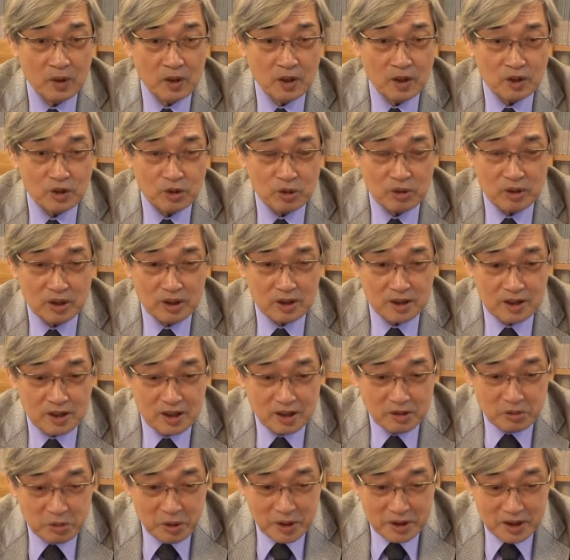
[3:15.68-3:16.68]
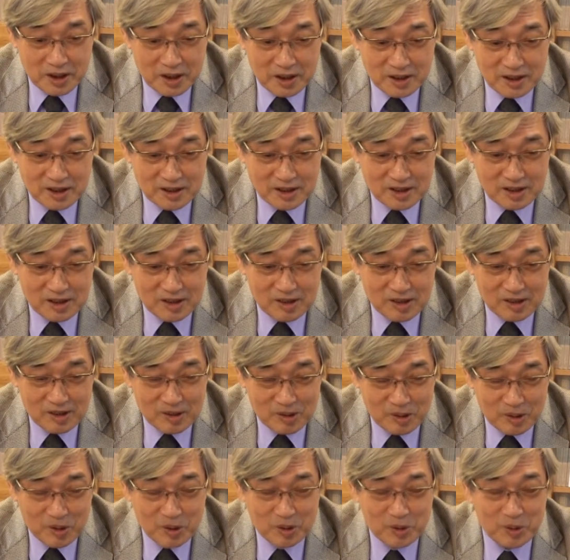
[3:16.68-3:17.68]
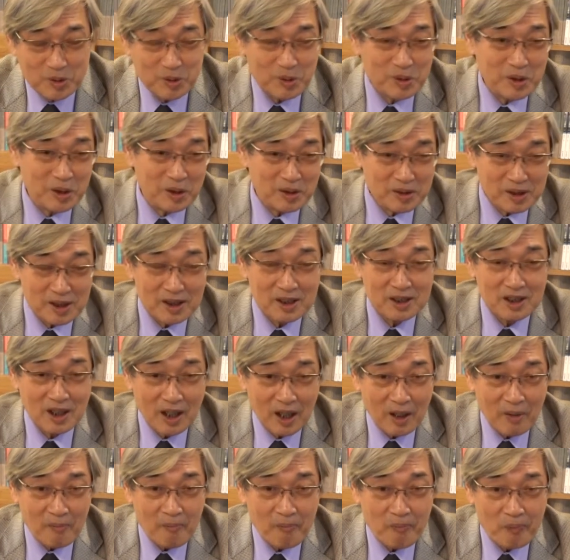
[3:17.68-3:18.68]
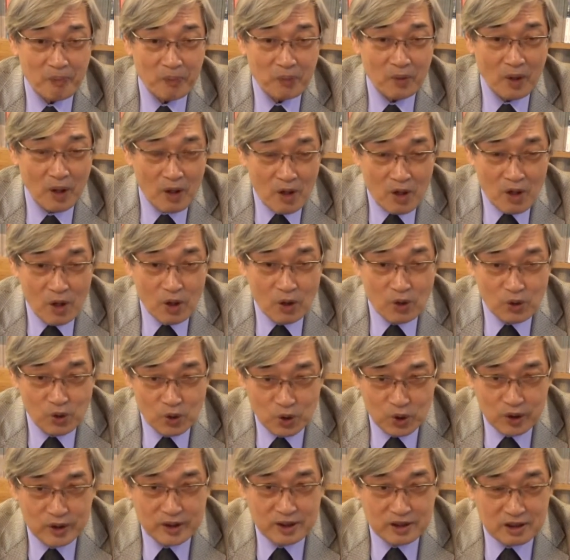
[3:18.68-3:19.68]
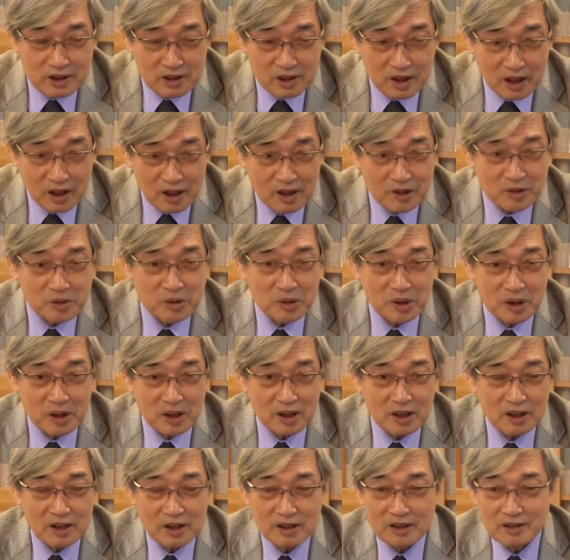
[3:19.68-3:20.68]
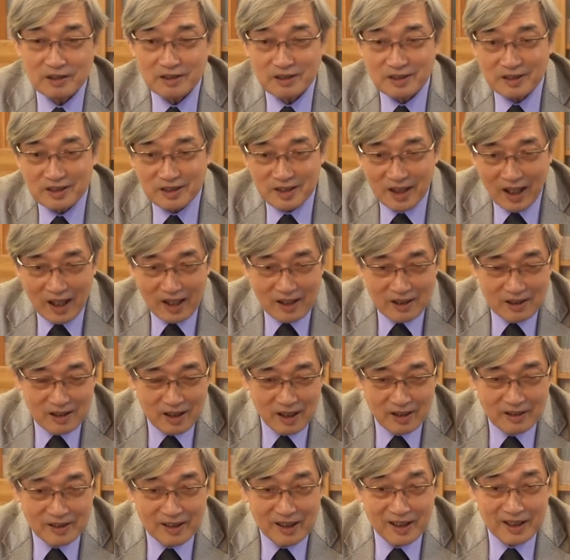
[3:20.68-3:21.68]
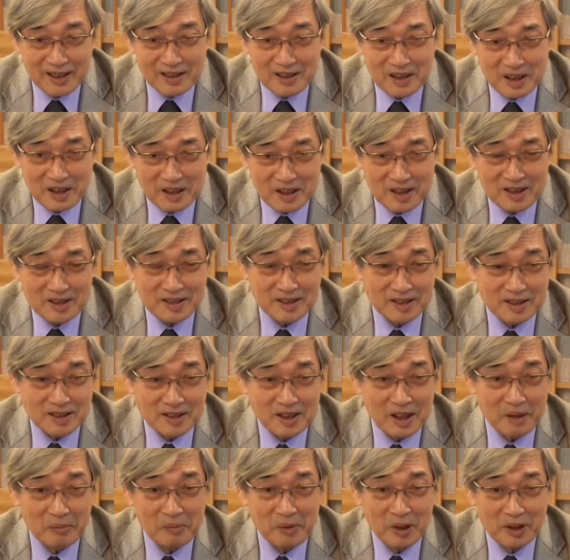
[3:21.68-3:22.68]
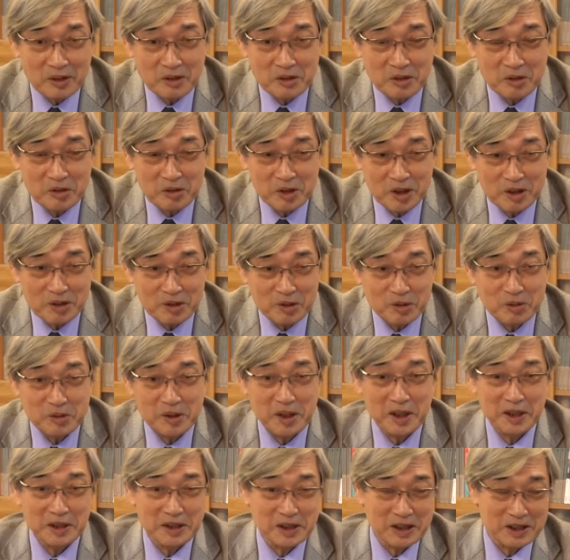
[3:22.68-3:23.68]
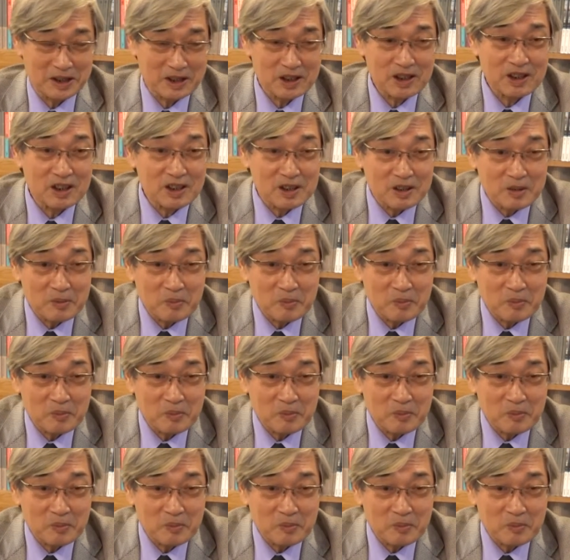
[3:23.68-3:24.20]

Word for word: 所以各位可以自己去 Google 一下，闰十二月在人类的历史上面究竟出现几次？